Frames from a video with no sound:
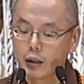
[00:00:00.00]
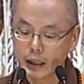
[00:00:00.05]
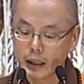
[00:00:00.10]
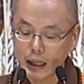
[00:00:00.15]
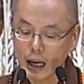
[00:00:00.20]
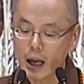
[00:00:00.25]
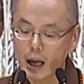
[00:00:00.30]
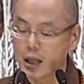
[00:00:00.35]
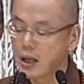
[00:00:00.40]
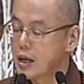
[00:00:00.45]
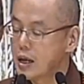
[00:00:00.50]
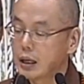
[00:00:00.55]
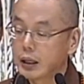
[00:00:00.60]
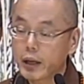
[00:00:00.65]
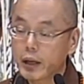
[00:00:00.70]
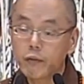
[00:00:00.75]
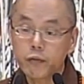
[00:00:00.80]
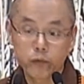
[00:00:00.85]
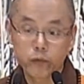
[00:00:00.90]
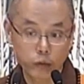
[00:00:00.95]
你看，
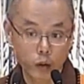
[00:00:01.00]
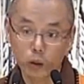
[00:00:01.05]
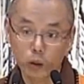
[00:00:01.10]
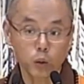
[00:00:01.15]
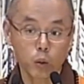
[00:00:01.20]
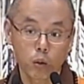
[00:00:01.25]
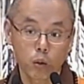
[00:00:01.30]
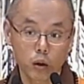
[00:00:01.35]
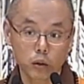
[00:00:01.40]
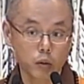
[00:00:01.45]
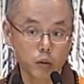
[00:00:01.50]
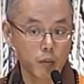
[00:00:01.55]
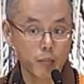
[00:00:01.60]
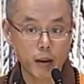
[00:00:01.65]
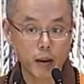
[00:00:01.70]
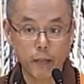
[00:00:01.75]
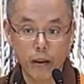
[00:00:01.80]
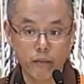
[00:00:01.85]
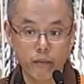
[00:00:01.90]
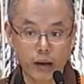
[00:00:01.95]
连佛陀都
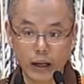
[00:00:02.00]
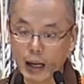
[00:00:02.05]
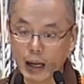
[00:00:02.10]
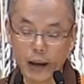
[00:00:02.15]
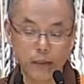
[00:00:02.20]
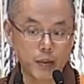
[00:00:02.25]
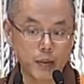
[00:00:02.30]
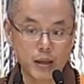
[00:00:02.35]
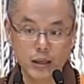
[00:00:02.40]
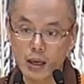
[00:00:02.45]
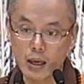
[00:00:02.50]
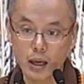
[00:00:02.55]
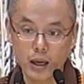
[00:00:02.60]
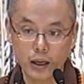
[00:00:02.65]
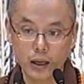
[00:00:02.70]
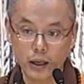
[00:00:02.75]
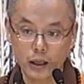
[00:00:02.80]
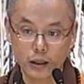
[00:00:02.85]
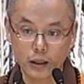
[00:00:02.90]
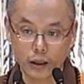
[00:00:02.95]
没办法改变
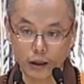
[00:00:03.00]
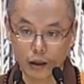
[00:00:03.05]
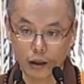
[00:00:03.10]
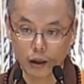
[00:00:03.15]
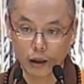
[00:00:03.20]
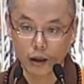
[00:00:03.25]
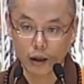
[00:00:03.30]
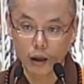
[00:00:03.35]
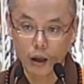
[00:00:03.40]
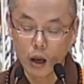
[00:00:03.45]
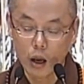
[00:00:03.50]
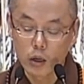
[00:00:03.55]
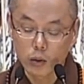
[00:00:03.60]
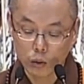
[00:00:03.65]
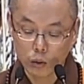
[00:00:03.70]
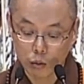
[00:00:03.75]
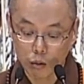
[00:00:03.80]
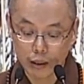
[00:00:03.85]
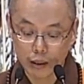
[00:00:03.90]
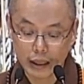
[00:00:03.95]
业力的，
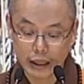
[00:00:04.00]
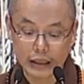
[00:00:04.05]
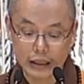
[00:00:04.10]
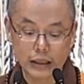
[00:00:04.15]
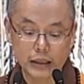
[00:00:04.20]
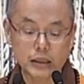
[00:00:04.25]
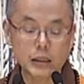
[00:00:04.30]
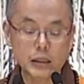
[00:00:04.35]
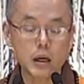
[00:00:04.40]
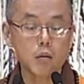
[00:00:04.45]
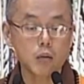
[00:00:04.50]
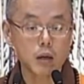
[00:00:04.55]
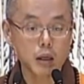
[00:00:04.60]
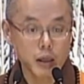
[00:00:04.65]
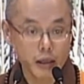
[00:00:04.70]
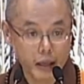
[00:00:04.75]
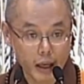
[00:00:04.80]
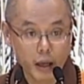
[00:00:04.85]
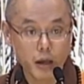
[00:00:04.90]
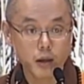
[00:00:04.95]
所以造
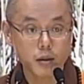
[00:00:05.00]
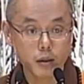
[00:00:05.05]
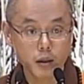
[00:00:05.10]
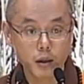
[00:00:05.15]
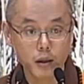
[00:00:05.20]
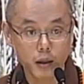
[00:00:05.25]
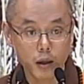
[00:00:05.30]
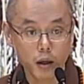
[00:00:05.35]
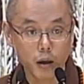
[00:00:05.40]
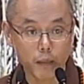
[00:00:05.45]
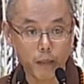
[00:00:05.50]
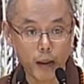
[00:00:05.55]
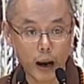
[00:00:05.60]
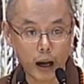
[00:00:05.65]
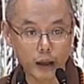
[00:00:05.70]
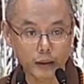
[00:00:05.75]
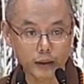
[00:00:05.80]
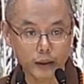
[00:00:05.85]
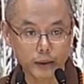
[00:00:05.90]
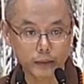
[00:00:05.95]
恶业是很可
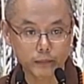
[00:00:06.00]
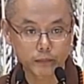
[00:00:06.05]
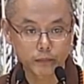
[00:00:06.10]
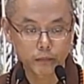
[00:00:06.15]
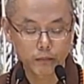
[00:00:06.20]
怕的。